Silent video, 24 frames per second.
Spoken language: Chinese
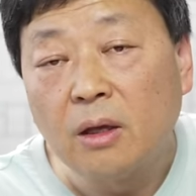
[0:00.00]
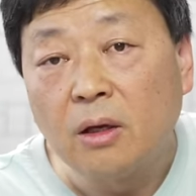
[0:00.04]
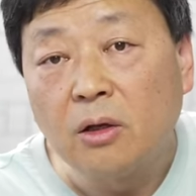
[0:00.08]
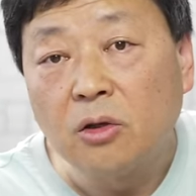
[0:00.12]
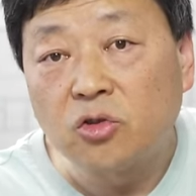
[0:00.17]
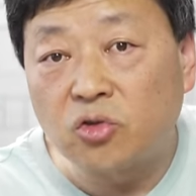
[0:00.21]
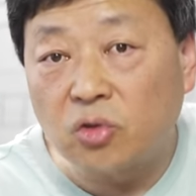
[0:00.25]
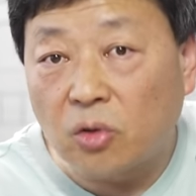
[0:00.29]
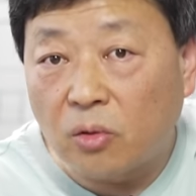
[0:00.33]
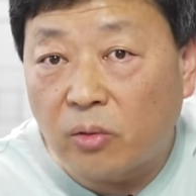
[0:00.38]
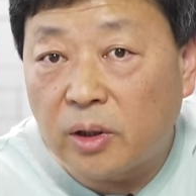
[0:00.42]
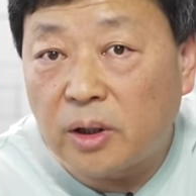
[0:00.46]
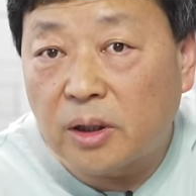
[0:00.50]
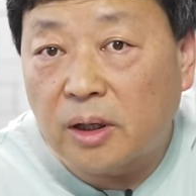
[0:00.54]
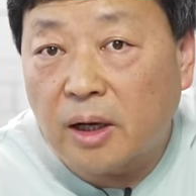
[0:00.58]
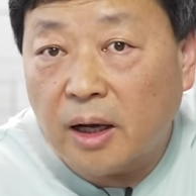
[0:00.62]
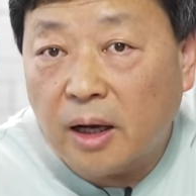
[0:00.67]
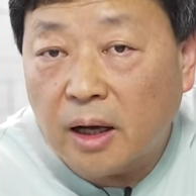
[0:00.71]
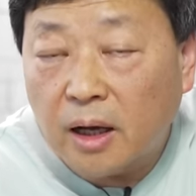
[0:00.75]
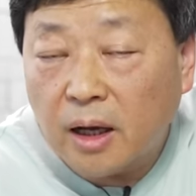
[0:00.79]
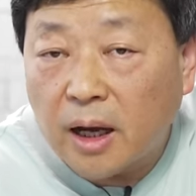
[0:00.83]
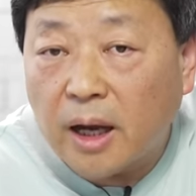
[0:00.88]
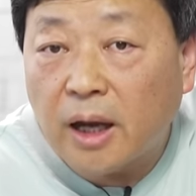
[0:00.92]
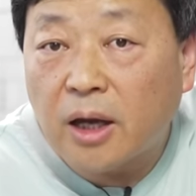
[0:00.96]
所谓
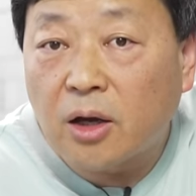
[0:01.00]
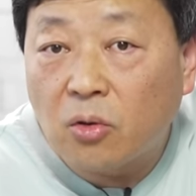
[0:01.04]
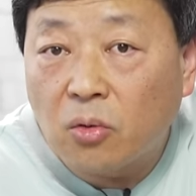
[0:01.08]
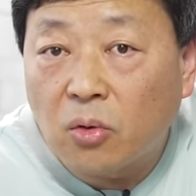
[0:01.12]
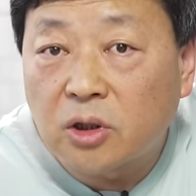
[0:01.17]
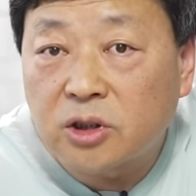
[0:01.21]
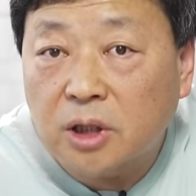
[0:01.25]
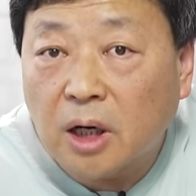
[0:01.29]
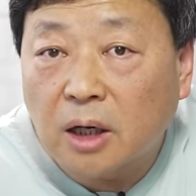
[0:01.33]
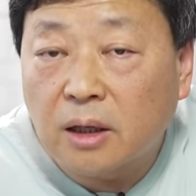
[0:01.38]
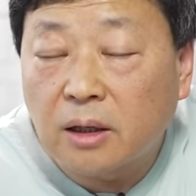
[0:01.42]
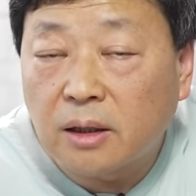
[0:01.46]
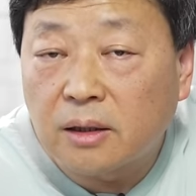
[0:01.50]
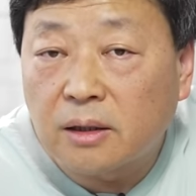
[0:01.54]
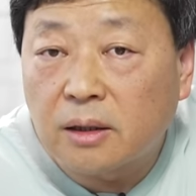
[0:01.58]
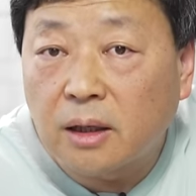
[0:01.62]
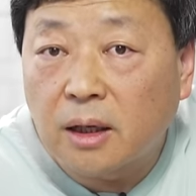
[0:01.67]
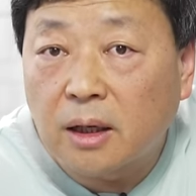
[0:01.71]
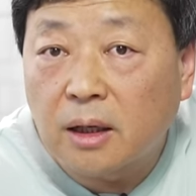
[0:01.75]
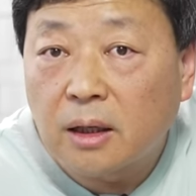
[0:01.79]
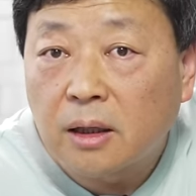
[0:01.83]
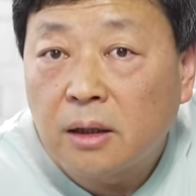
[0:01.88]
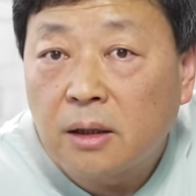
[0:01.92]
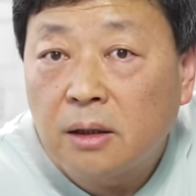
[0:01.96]
的爱国商人
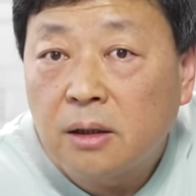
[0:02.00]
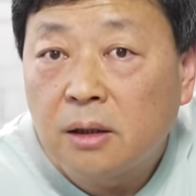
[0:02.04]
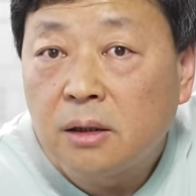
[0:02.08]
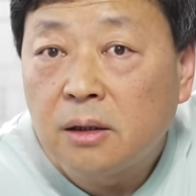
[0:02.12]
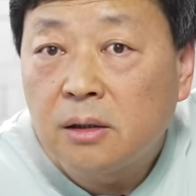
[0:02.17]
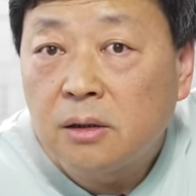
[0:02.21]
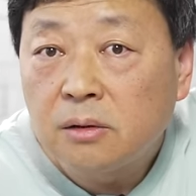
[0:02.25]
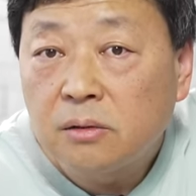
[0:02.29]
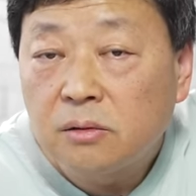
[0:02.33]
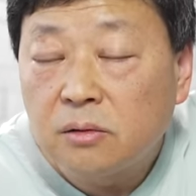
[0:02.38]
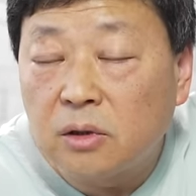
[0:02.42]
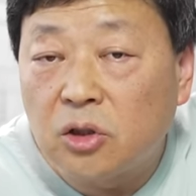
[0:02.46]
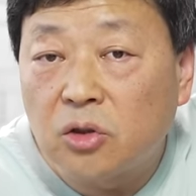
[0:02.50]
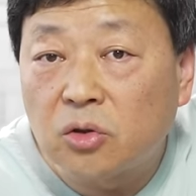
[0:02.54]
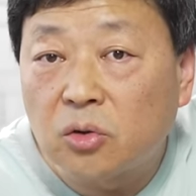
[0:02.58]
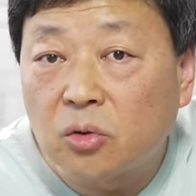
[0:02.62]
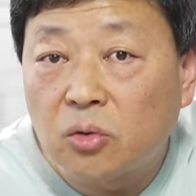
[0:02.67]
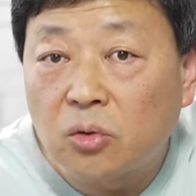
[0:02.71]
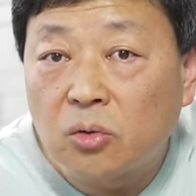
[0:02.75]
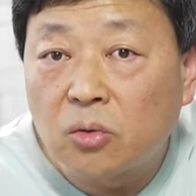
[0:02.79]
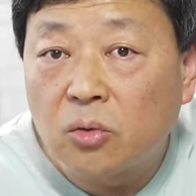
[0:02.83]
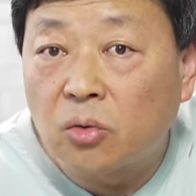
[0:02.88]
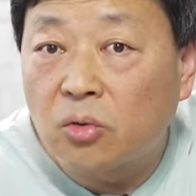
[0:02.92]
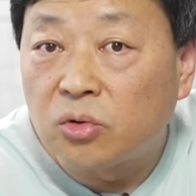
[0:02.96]
的那
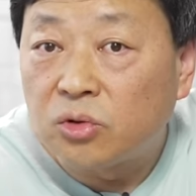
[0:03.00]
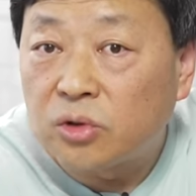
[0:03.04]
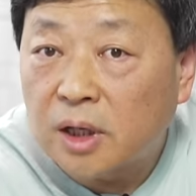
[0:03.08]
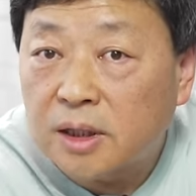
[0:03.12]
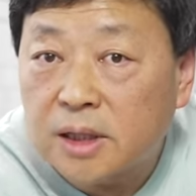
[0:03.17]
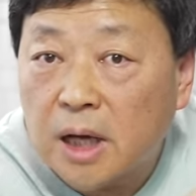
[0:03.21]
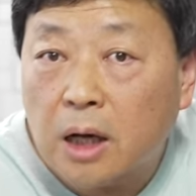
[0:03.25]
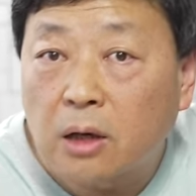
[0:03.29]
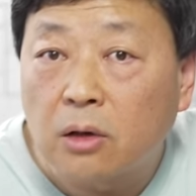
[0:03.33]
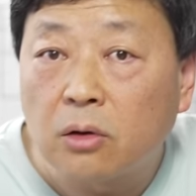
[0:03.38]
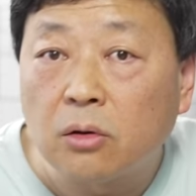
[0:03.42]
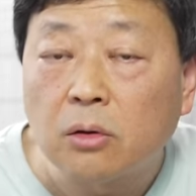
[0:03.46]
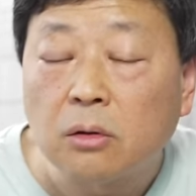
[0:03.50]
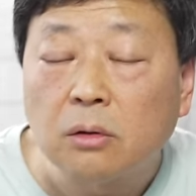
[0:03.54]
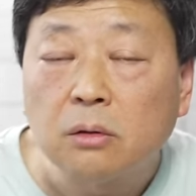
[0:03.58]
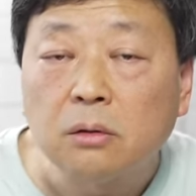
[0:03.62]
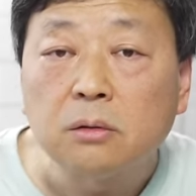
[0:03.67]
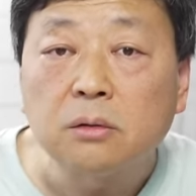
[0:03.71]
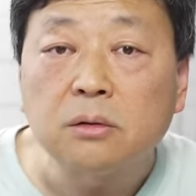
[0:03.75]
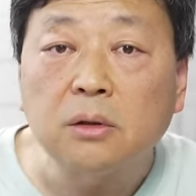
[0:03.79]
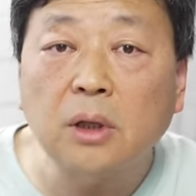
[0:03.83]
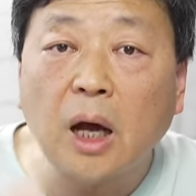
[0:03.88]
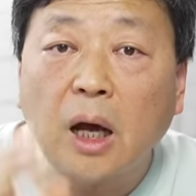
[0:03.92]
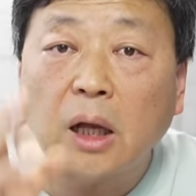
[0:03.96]
种股权架构，
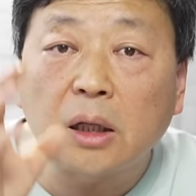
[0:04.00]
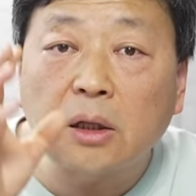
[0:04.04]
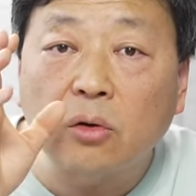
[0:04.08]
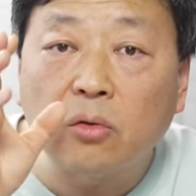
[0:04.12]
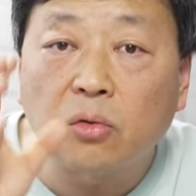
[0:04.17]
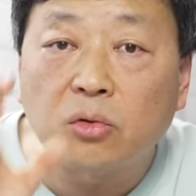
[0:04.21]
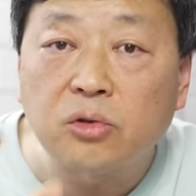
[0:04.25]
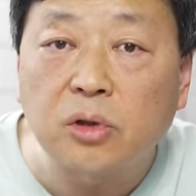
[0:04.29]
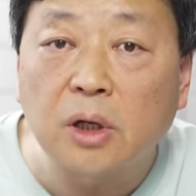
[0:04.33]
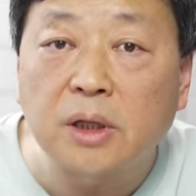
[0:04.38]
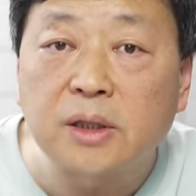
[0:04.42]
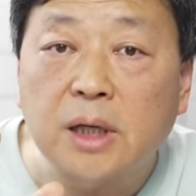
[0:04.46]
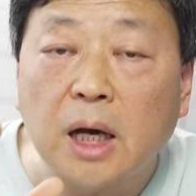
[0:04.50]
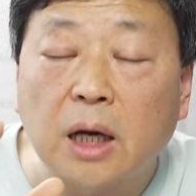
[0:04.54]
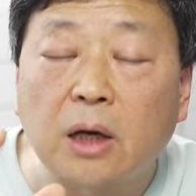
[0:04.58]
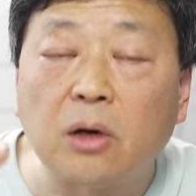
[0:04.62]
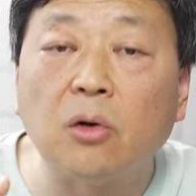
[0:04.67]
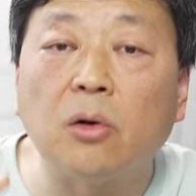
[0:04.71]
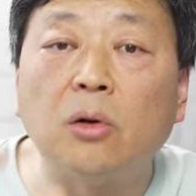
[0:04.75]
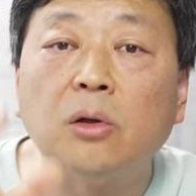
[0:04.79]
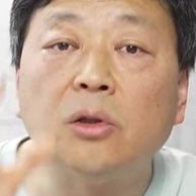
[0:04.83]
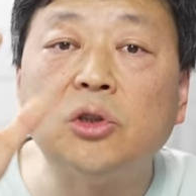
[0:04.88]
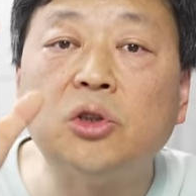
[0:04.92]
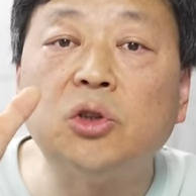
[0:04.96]
他的股权架
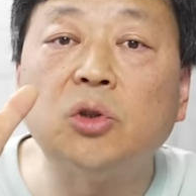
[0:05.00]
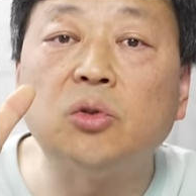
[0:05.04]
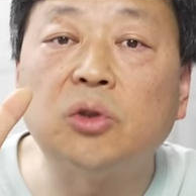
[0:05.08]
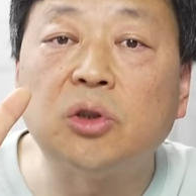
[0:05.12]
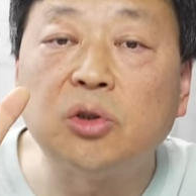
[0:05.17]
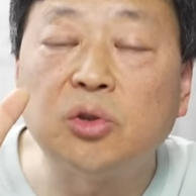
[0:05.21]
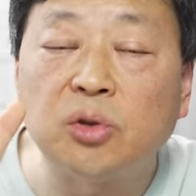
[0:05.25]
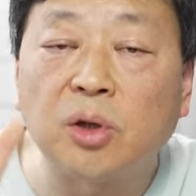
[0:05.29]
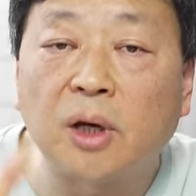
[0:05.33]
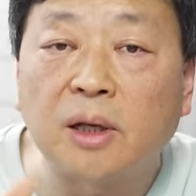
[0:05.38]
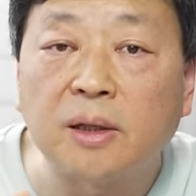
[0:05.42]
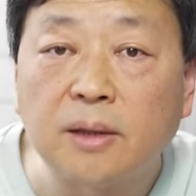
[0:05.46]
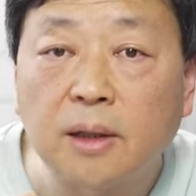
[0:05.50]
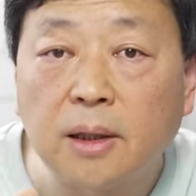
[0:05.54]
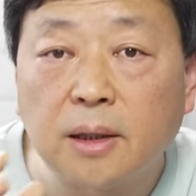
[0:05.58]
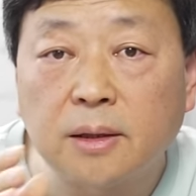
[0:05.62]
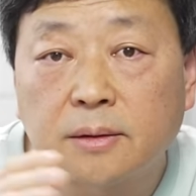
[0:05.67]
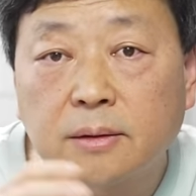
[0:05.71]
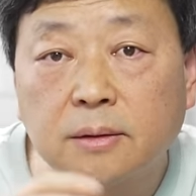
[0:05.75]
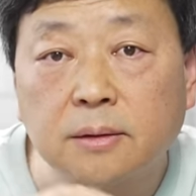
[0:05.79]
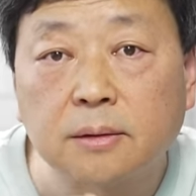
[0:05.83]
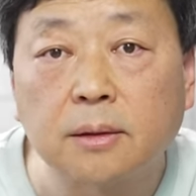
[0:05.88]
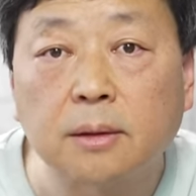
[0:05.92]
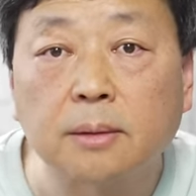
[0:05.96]
构就是全内
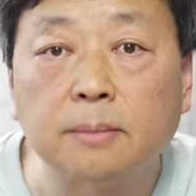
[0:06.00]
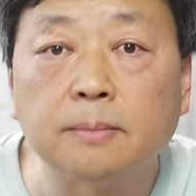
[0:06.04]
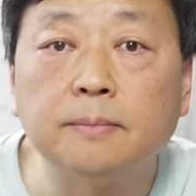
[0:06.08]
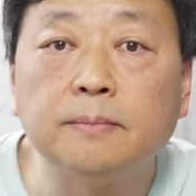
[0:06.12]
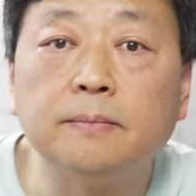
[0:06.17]
资的，